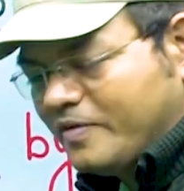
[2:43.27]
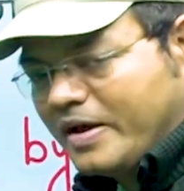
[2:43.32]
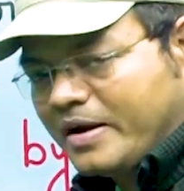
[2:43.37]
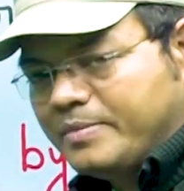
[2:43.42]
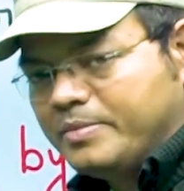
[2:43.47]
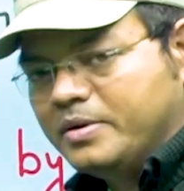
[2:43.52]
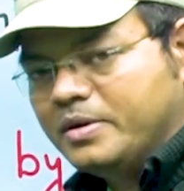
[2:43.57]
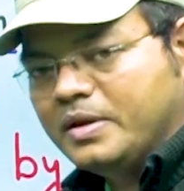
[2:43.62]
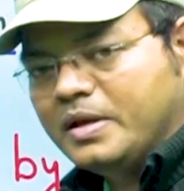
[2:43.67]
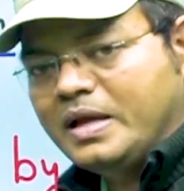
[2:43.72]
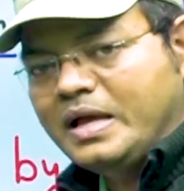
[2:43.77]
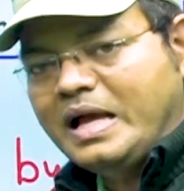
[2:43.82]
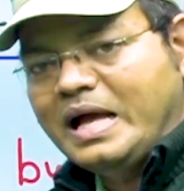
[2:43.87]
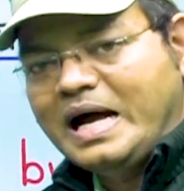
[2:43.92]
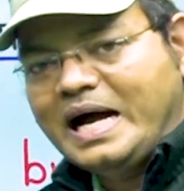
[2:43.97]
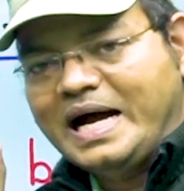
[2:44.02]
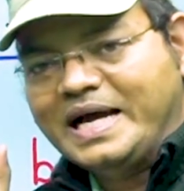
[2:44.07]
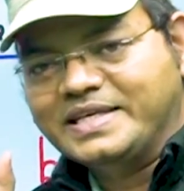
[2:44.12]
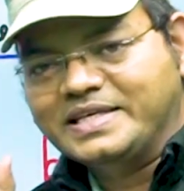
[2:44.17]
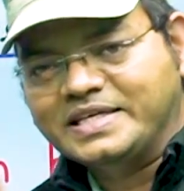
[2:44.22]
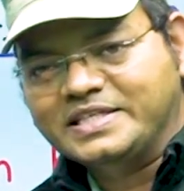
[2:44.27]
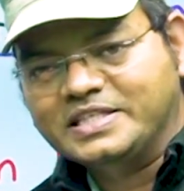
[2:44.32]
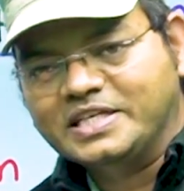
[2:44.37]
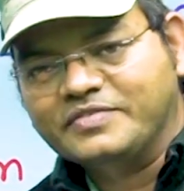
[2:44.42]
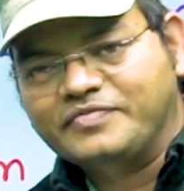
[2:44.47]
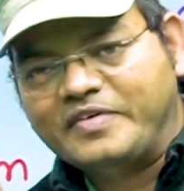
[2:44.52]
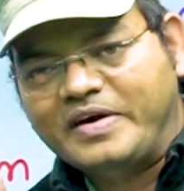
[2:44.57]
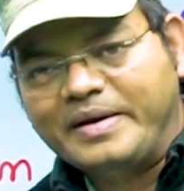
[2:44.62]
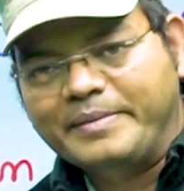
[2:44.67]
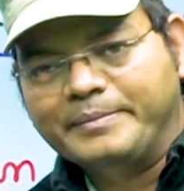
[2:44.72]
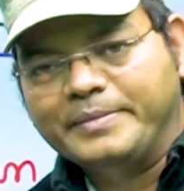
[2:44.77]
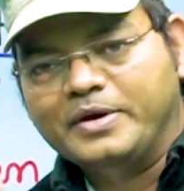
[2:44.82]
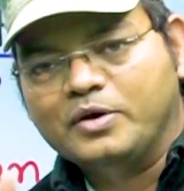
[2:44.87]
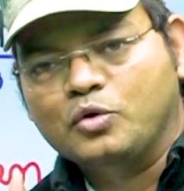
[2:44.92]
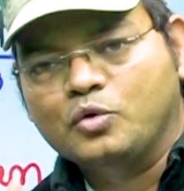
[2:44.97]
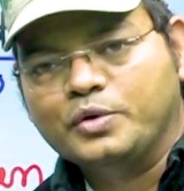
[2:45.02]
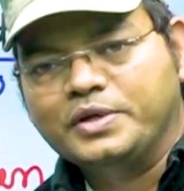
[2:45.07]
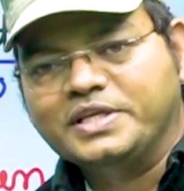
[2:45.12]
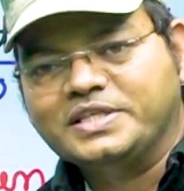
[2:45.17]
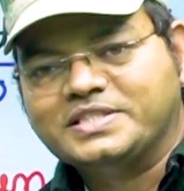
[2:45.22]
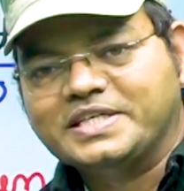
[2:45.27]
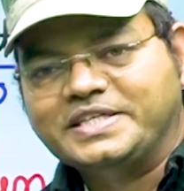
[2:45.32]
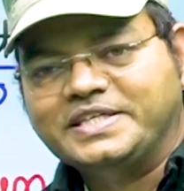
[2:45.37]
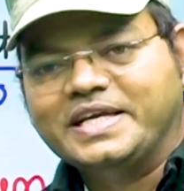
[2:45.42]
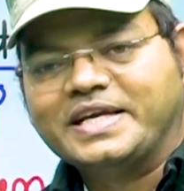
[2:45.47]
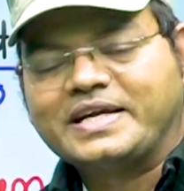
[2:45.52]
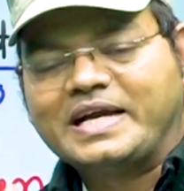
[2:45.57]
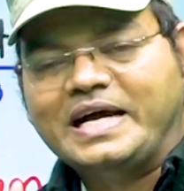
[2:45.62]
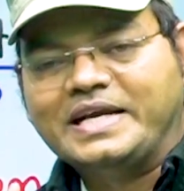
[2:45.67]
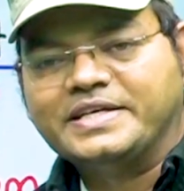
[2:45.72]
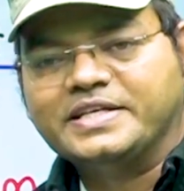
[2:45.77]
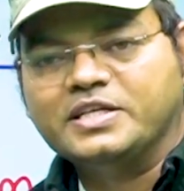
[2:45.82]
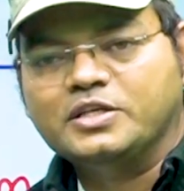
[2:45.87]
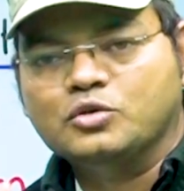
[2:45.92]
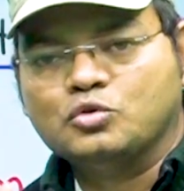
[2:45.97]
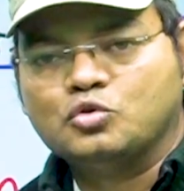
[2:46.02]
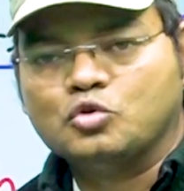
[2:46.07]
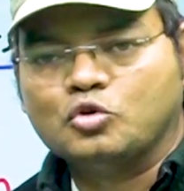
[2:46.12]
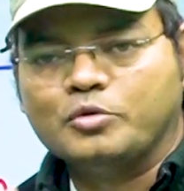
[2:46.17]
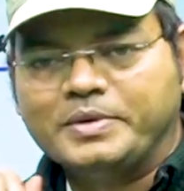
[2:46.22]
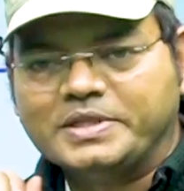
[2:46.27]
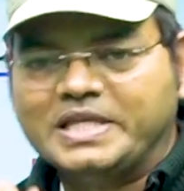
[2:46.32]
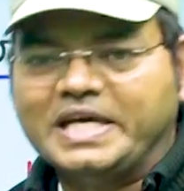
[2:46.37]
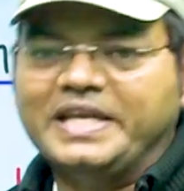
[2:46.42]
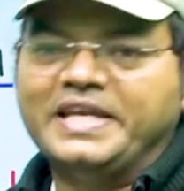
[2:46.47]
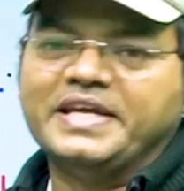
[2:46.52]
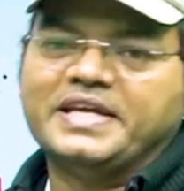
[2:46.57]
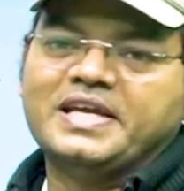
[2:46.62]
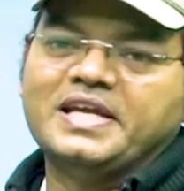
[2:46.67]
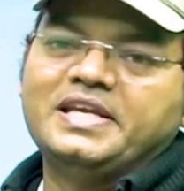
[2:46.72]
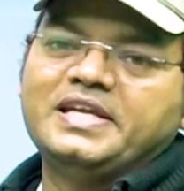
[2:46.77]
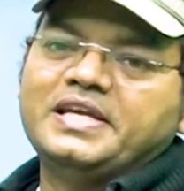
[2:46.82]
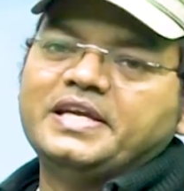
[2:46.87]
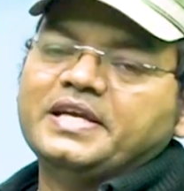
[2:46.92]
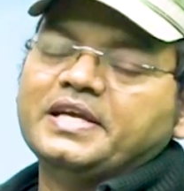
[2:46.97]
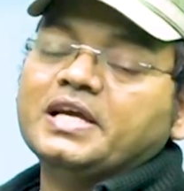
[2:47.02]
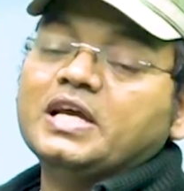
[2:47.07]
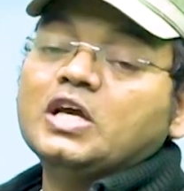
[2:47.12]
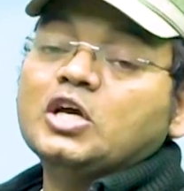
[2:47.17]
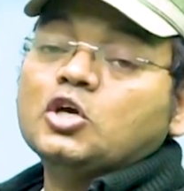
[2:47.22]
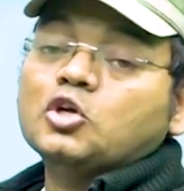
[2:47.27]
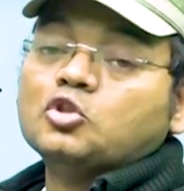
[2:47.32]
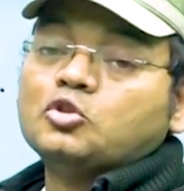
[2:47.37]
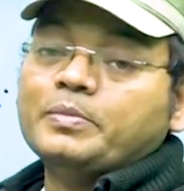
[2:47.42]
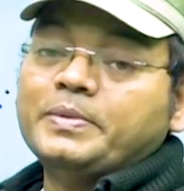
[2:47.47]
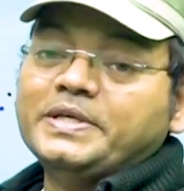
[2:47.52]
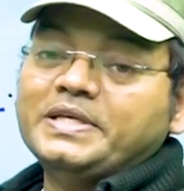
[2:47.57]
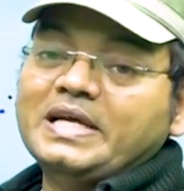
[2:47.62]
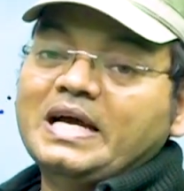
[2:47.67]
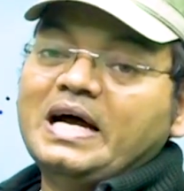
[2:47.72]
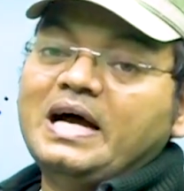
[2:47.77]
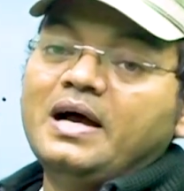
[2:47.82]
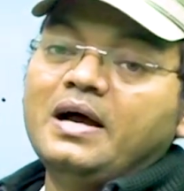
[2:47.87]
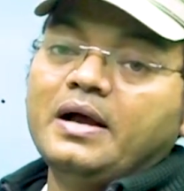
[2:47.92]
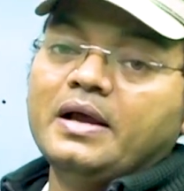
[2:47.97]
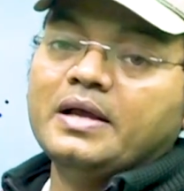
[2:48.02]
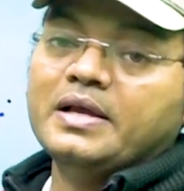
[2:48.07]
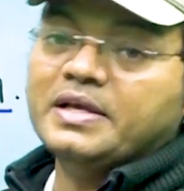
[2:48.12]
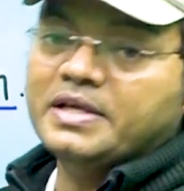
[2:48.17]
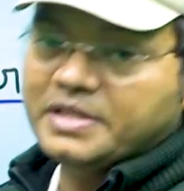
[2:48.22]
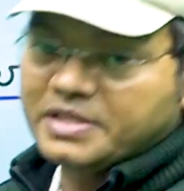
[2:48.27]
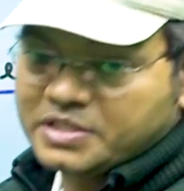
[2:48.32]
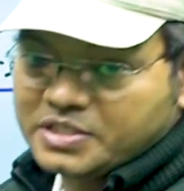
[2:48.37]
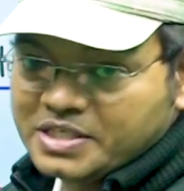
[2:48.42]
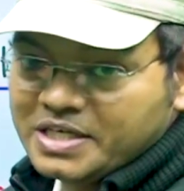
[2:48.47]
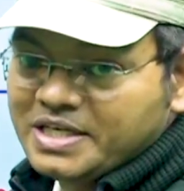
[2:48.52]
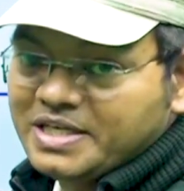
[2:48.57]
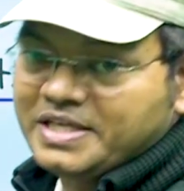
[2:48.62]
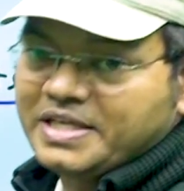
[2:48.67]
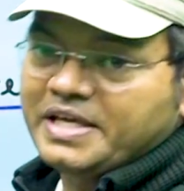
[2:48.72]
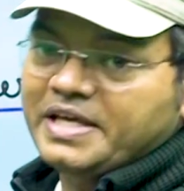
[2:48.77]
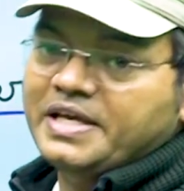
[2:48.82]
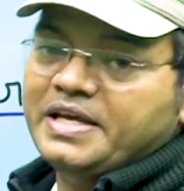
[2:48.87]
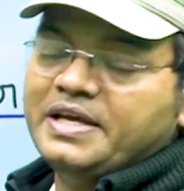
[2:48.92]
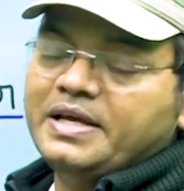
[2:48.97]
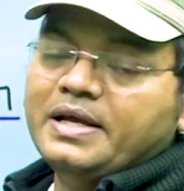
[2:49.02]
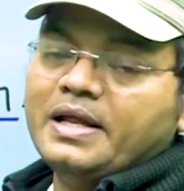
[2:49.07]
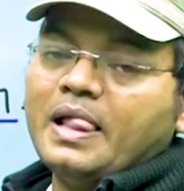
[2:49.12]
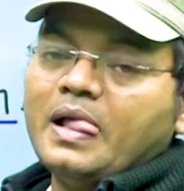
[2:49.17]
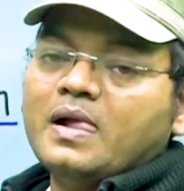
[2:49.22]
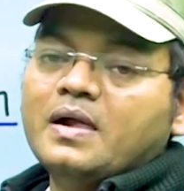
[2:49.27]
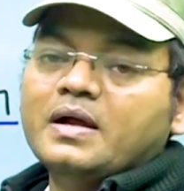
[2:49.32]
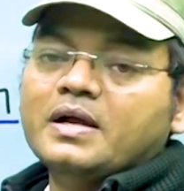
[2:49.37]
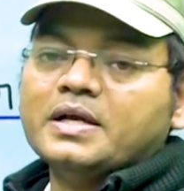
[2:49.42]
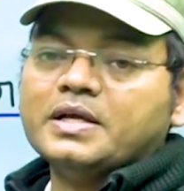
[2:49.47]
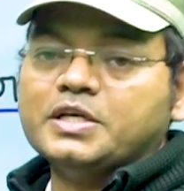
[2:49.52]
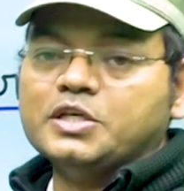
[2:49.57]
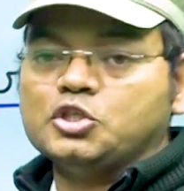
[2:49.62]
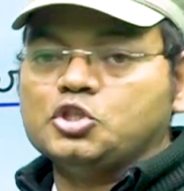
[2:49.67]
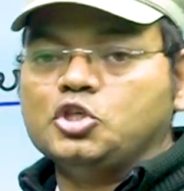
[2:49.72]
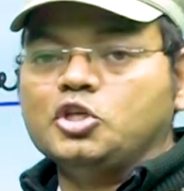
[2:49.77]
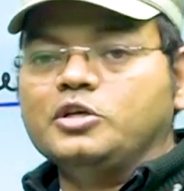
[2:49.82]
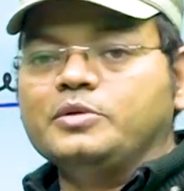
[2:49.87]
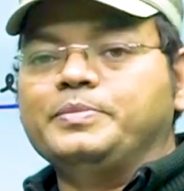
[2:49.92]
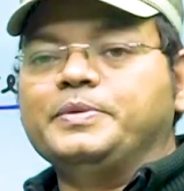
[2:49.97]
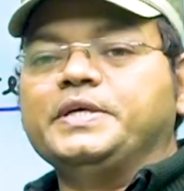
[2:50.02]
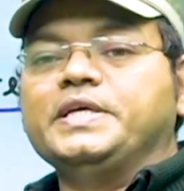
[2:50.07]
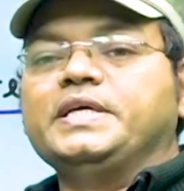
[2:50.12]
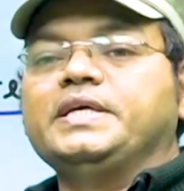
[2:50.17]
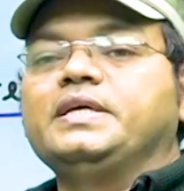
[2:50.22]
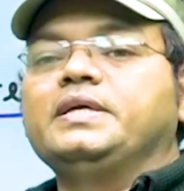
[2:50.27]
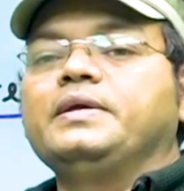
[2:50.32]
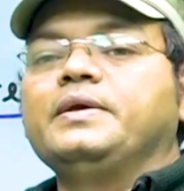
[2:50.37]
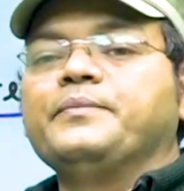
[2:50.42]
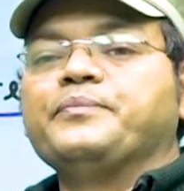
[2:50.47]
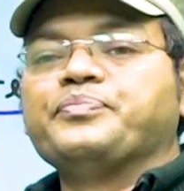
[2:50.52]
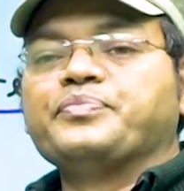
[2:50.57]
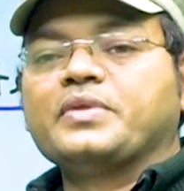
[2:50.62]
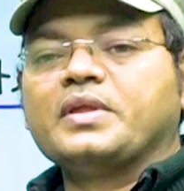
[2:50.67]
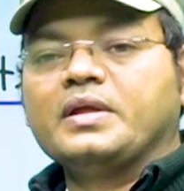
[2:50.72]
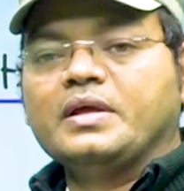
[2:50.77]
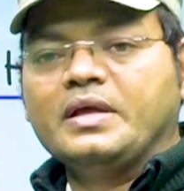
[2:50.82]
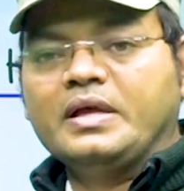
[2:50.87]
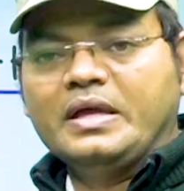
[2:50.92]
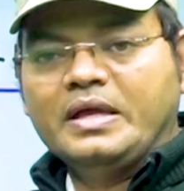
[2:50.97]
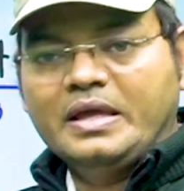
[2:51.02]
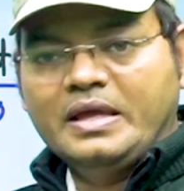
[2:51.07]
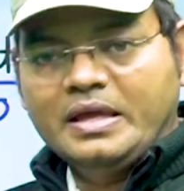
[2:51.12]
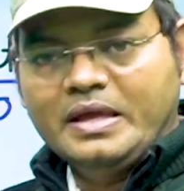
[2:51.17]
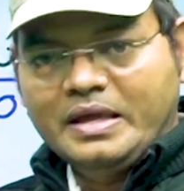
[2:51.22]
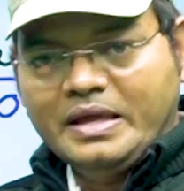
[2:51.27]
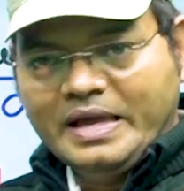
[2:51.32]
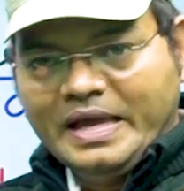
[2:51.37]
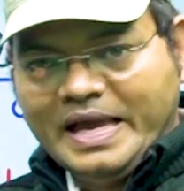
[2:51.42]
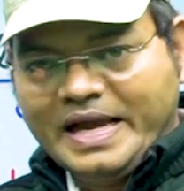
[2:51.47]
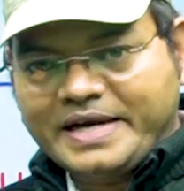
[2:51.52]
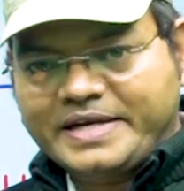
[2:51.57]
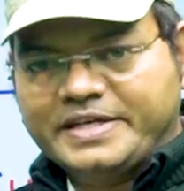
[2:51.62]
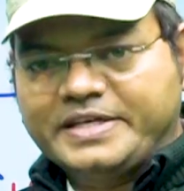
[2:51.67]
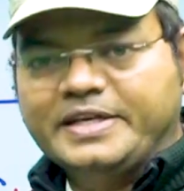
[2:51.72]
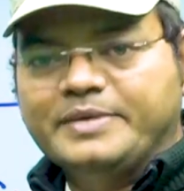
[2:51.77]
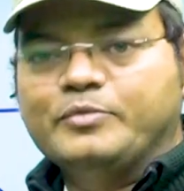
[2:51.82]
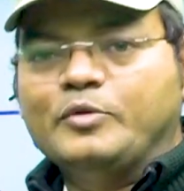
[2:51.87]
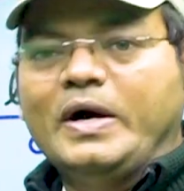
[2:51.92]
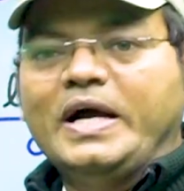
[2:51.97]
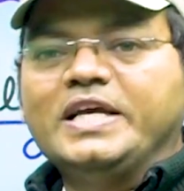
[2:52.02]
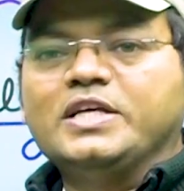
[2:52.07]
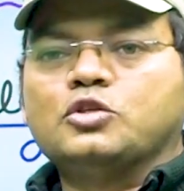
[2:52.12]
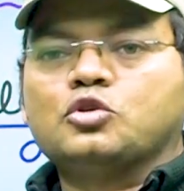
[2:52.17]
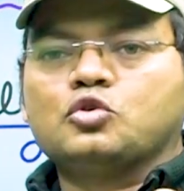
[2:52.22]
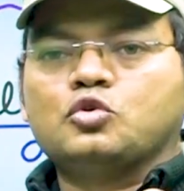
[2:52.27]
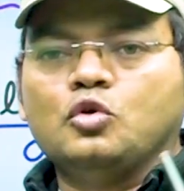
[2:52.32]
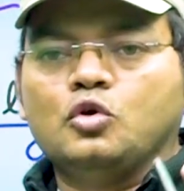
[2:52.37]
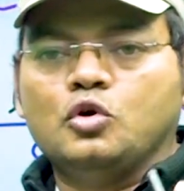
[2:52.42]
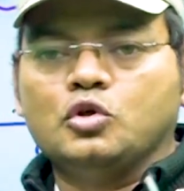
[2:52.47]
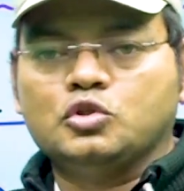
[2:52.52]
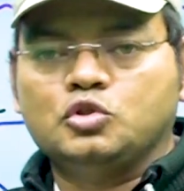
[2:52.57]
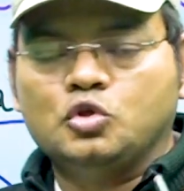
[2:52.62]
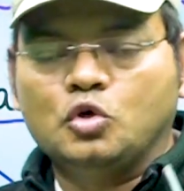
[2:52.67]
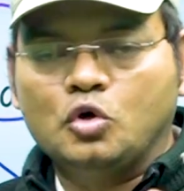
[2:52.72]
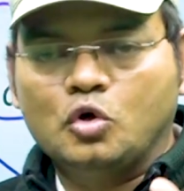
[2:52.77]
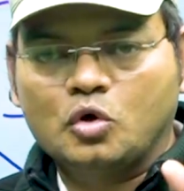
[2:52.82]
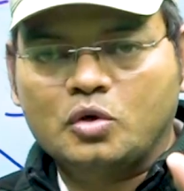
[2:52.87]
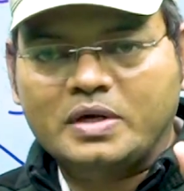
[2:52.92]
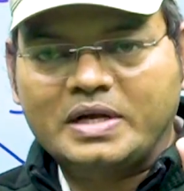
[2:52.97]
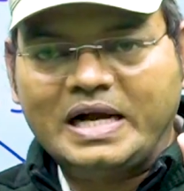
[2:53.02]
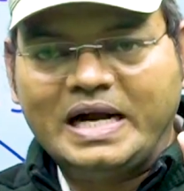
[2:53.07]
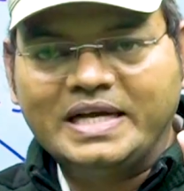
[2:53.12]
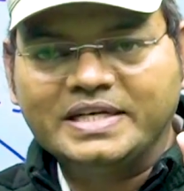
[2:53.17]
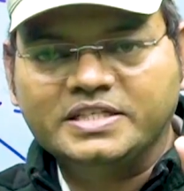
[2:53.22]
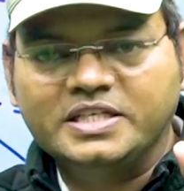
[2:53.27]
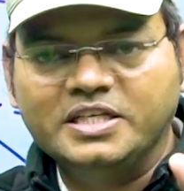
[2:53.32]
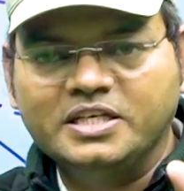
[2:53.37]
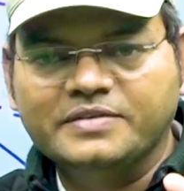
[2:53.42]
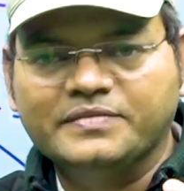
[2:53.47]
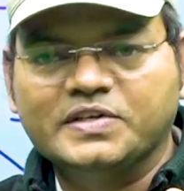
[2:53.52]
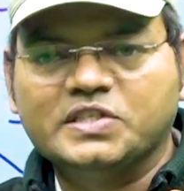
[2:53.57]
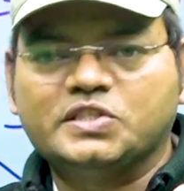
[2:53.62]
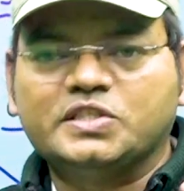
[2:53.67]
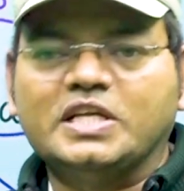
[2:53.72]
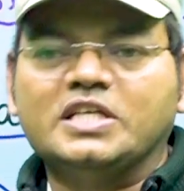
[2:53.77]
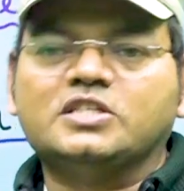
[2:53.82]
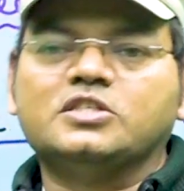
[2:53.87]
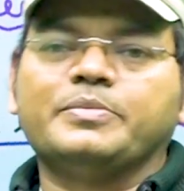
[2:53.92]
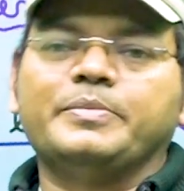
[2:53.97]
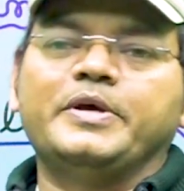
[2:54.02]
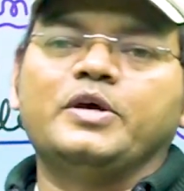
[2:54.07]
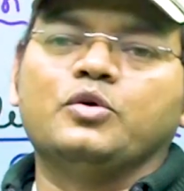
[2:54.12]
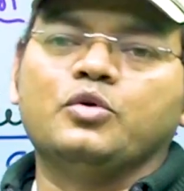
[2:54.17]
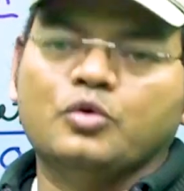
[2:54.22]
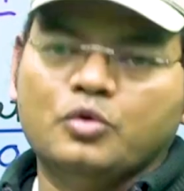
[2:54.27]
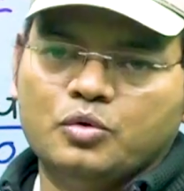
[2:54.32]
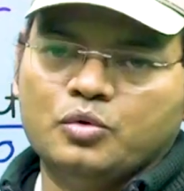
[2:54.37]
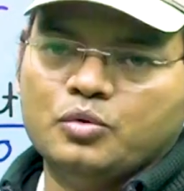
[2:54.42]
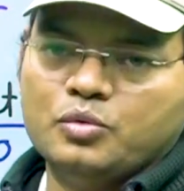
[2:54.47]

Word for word: वर्ब आईएनजी फॉर्म में होनी चाहिए कॉन्टिन्यूटी को बताने के लिए तो भैया इसीलिए किसी भी एक्टिव वॉइस को जो कॉन्टिन्यूस टेंस में हो